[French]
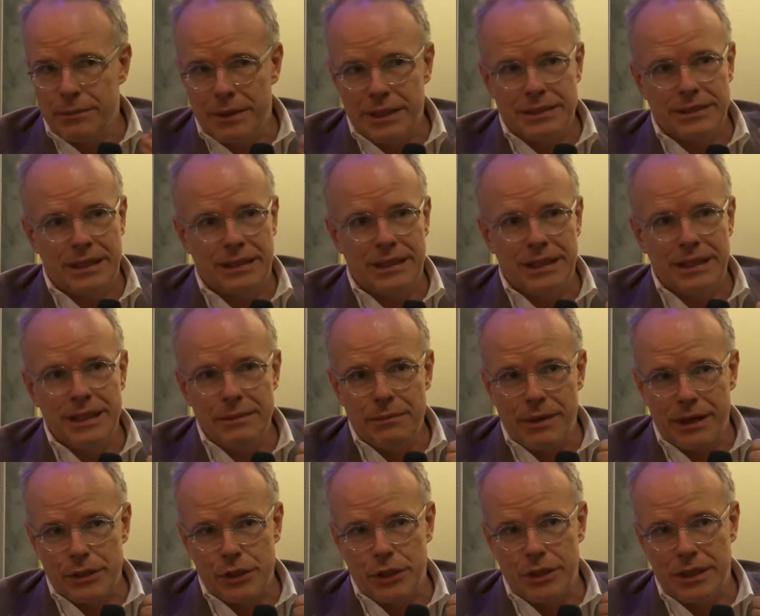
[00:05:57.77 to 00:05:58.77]
mais il s'est
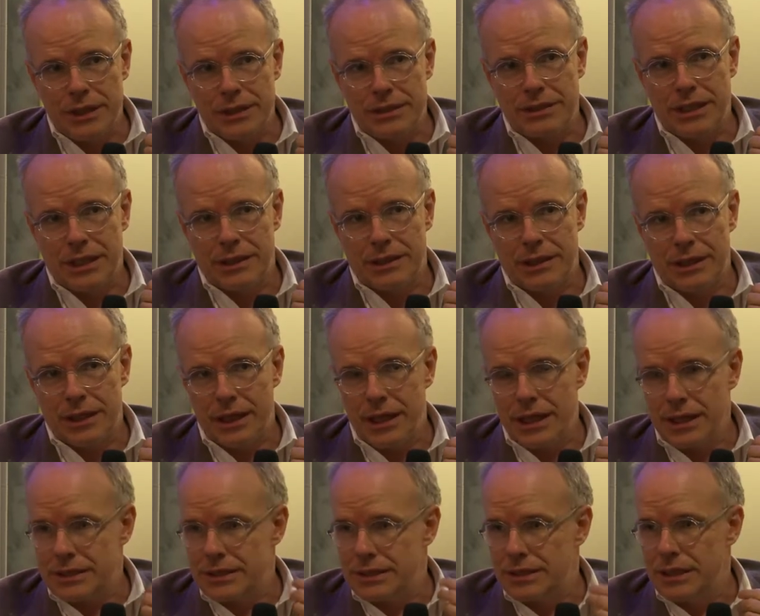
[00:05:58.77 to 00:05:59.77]
imaginé cet
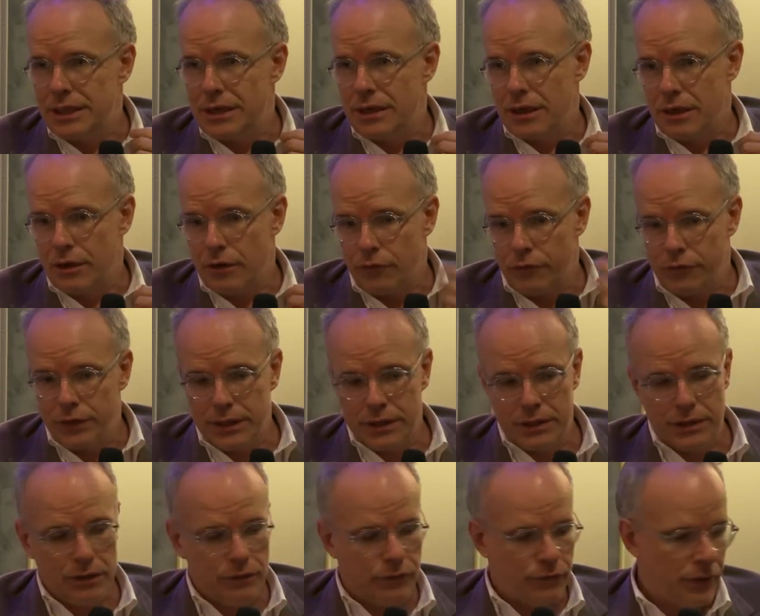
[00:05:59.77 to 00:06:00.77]
exil
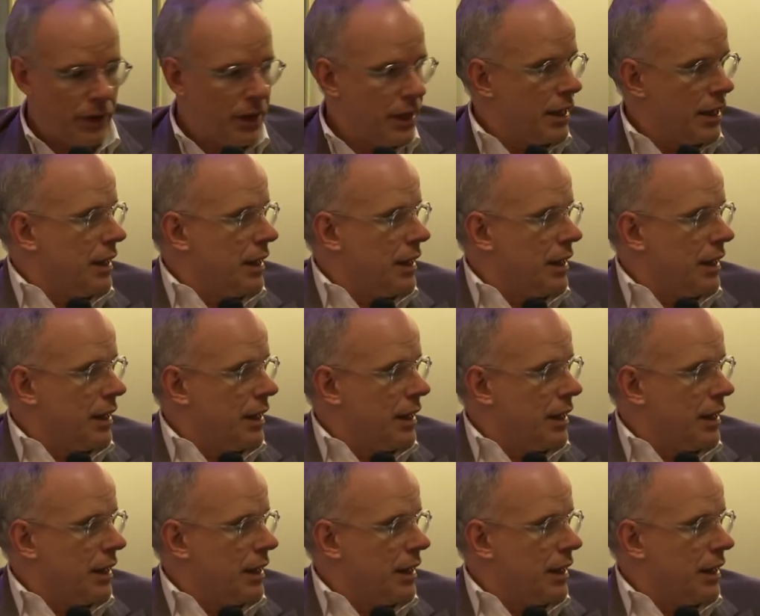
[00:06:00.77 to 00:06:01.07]
fictif.